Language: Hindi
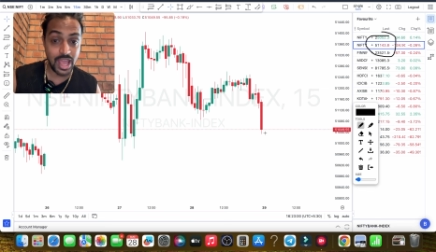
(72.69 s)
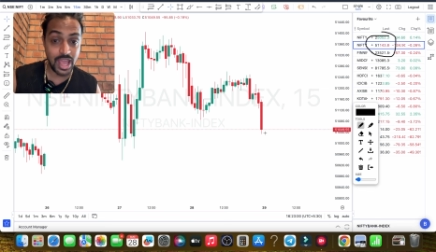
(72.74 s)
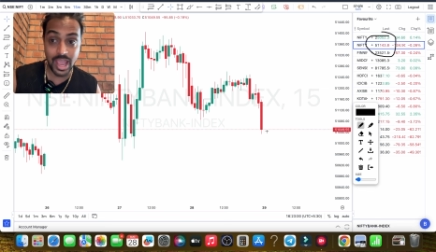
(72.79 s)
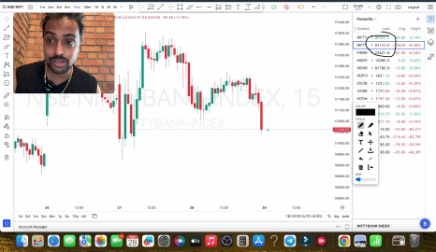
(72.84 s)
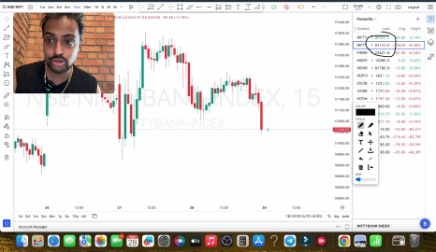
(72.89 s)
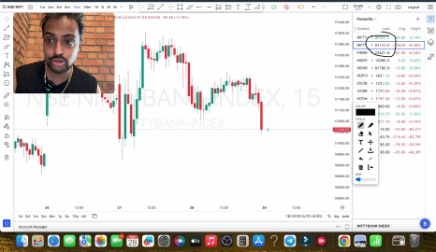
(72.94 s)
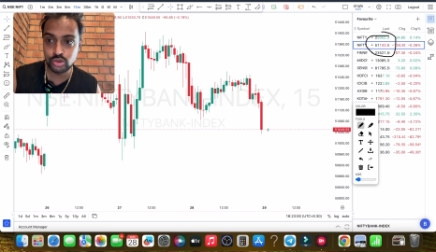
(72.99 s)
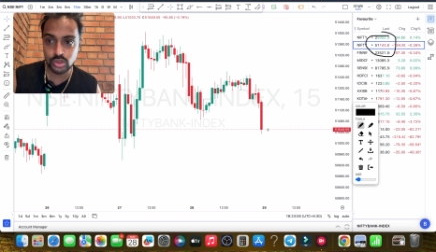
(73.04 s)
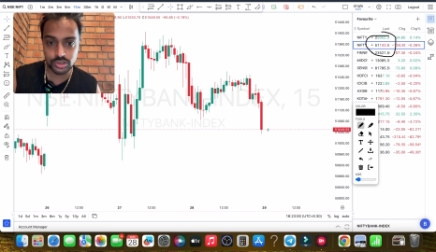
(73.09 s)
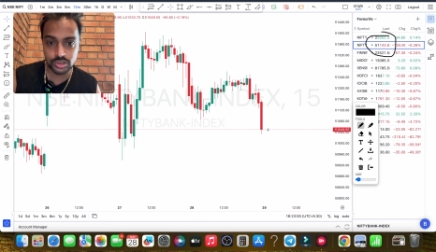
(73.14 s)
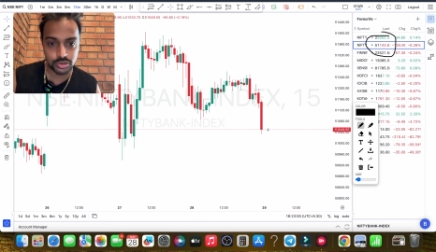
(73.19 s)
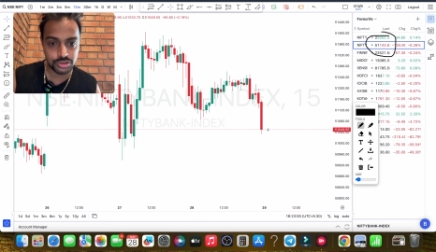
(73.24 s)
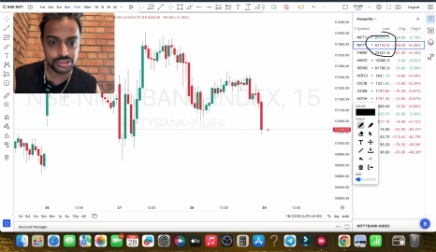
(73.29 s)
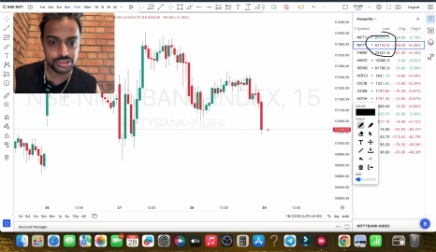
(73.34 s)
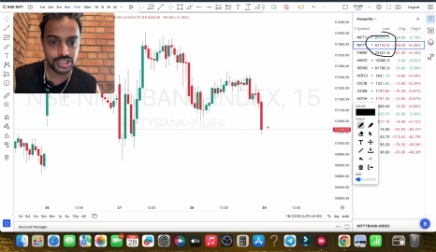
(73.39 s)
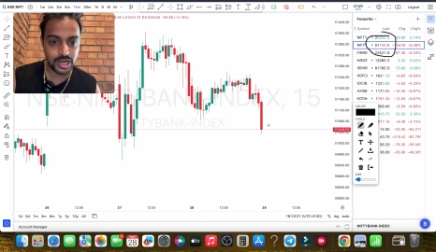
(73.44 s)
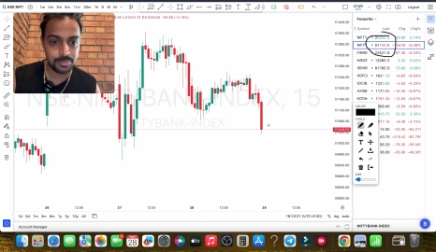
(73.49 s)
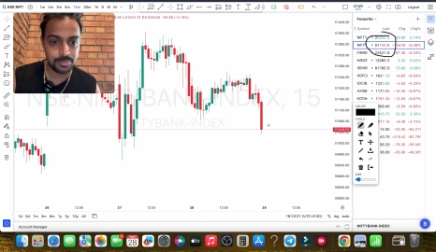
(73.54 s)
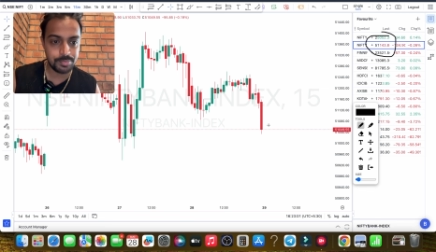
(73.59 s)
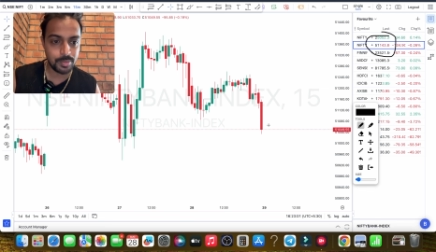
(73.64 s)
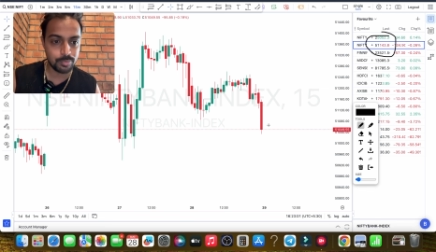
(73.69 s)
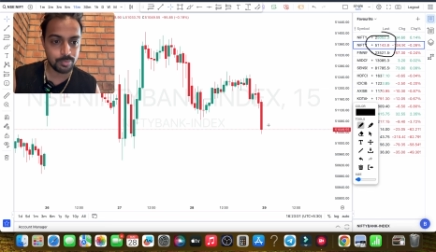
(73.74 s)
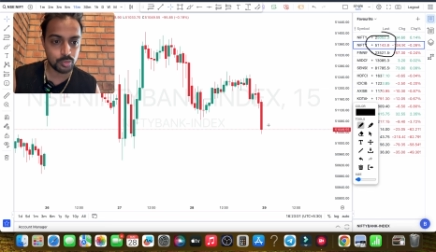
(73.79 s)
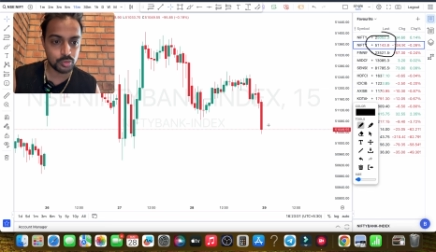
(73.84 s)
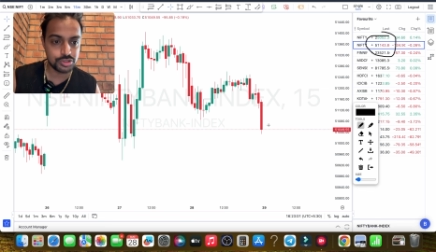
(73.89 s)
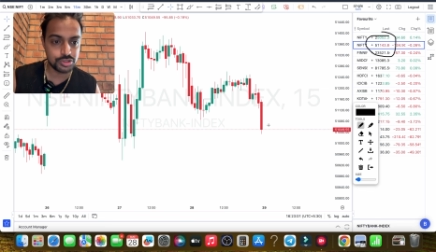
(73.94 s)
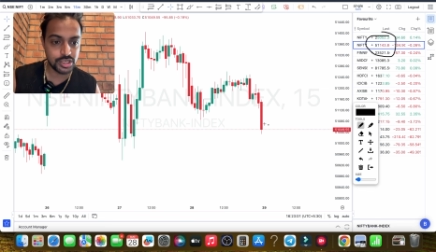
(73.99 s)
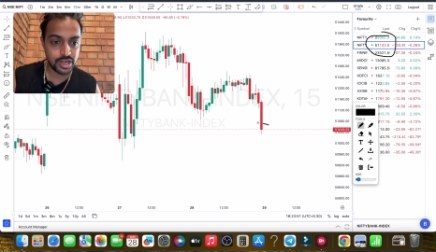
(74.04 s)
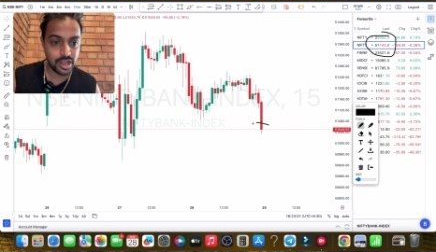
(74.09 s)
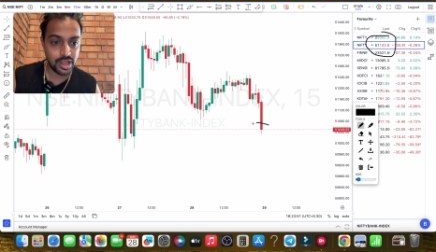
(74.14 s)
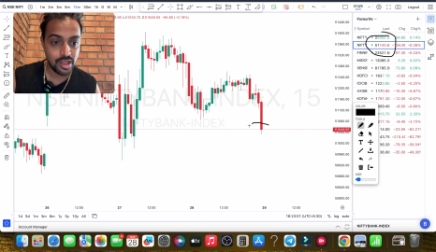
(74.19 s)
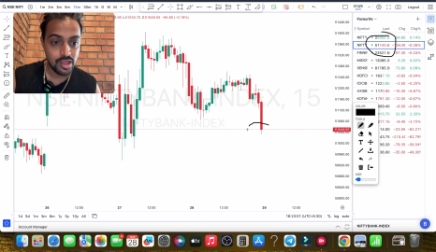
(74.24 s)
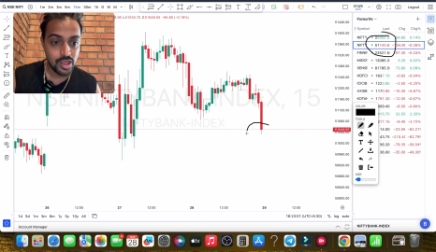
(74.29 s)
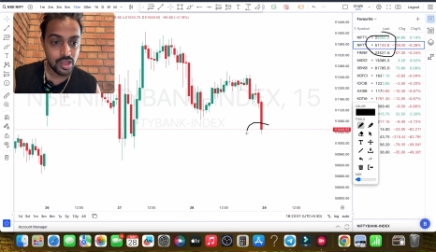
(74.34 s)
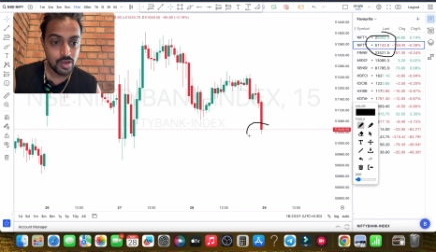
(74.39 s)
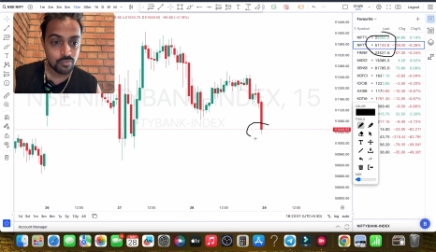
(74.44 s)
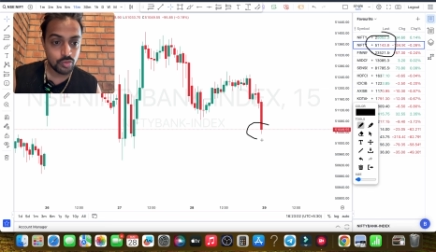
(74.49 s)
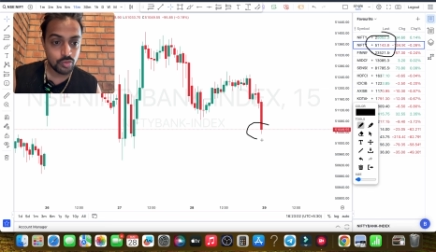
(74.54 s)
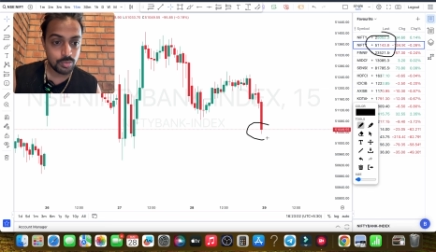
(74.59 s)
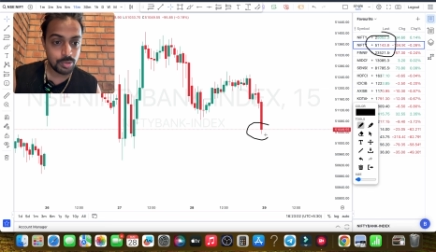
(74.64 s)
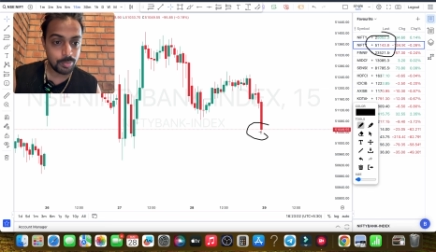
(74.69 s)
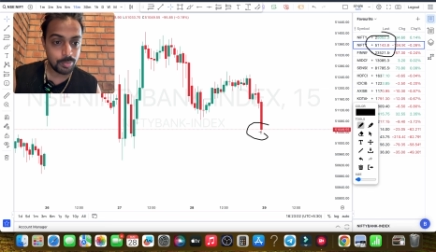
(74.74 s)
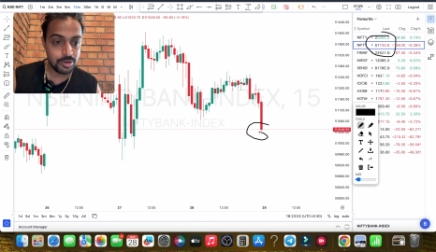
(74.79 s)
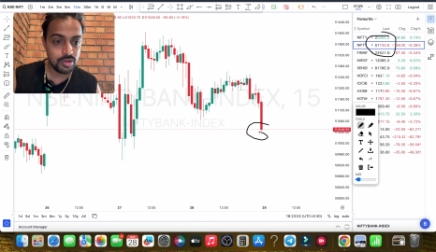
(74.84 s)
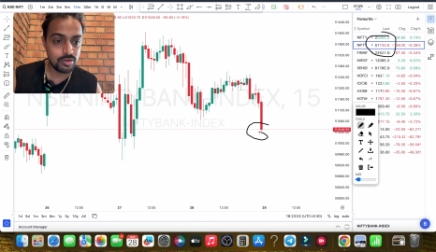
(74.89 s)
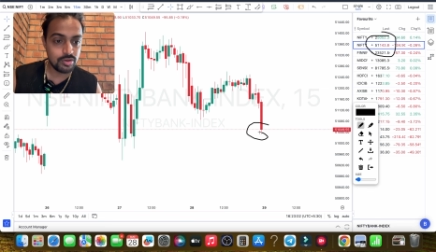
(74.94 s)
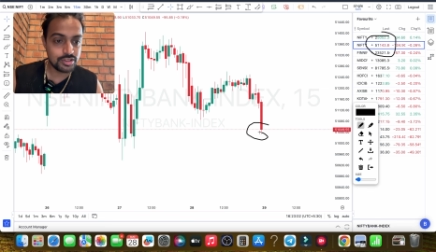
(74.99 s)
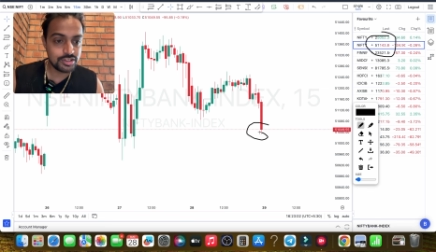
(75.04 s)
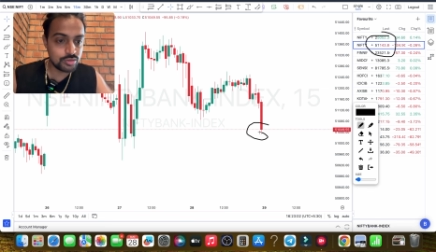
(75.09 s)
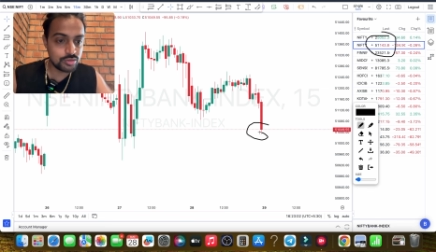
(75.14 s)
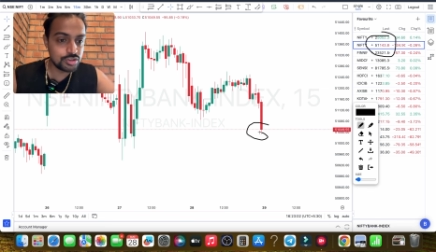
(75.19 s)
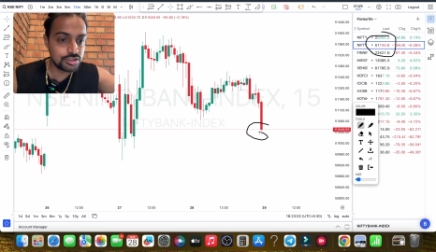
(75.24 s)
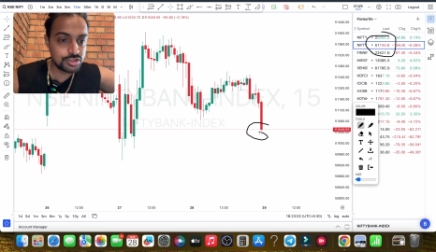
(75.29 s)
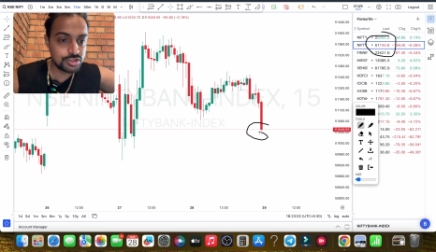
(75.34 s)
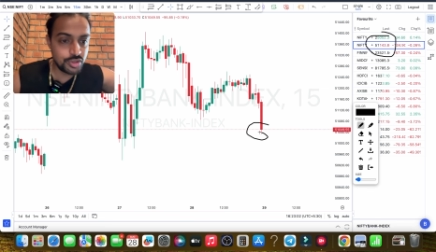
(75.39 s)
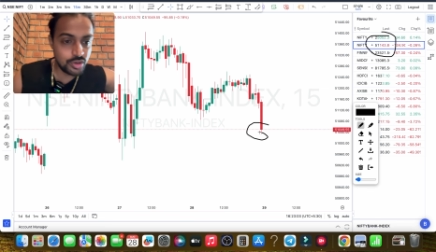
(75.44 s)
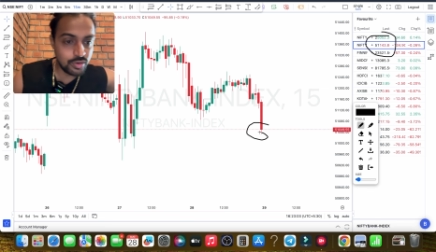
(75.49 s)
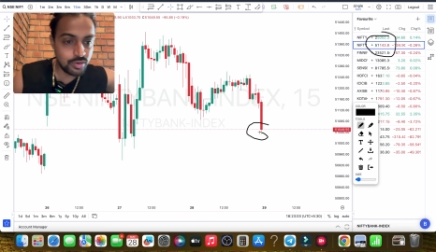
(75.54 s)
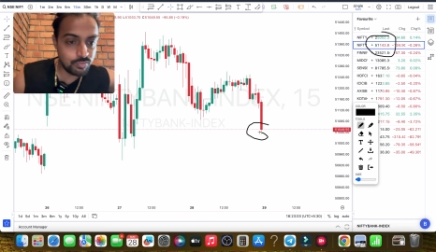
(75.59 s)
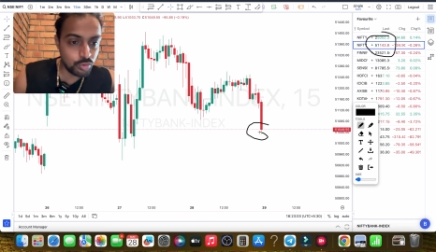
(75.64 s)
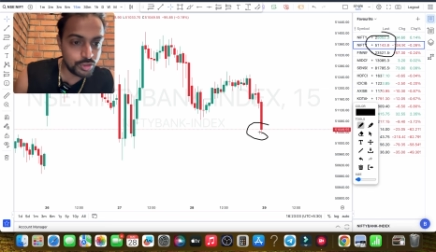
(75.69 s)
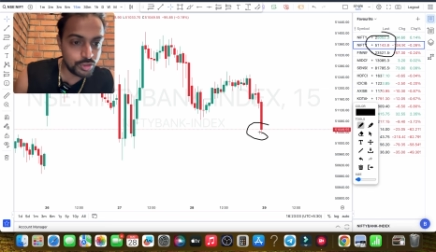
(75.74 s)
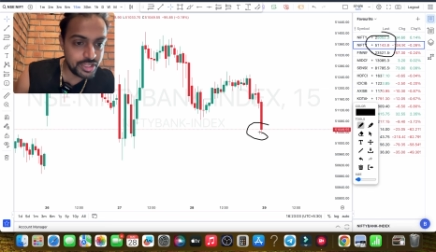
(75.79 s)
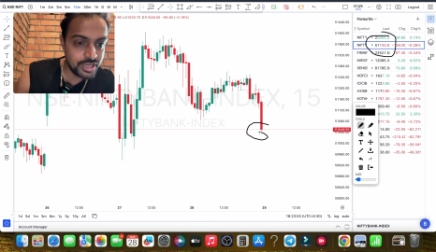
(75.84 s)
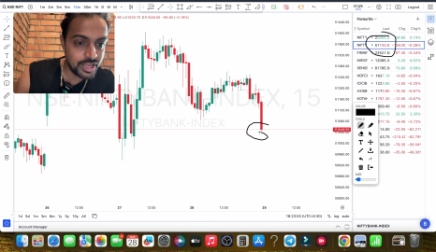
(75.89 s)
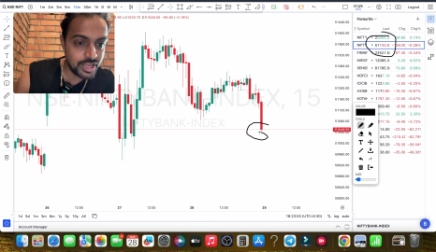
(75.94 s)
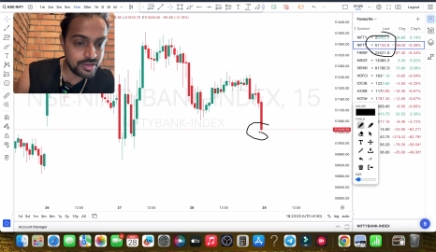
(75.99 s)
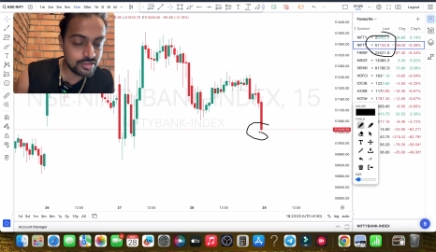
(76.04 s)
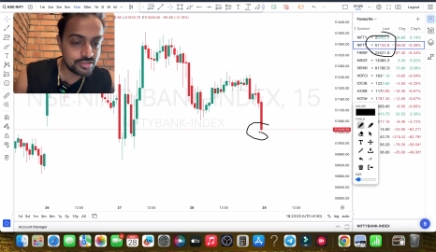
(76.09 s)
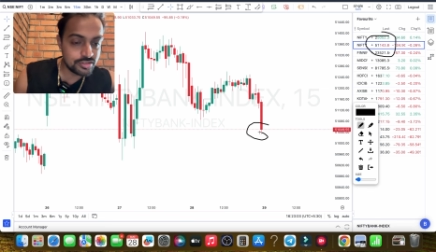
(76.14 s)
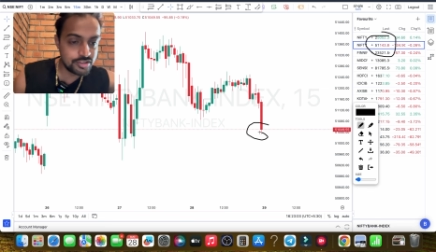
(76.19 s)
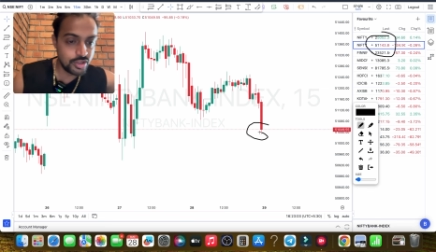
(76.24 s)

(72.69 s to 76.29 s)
एक्चुअली जो चार्ट पे आपको दिख रहा है वो 51,049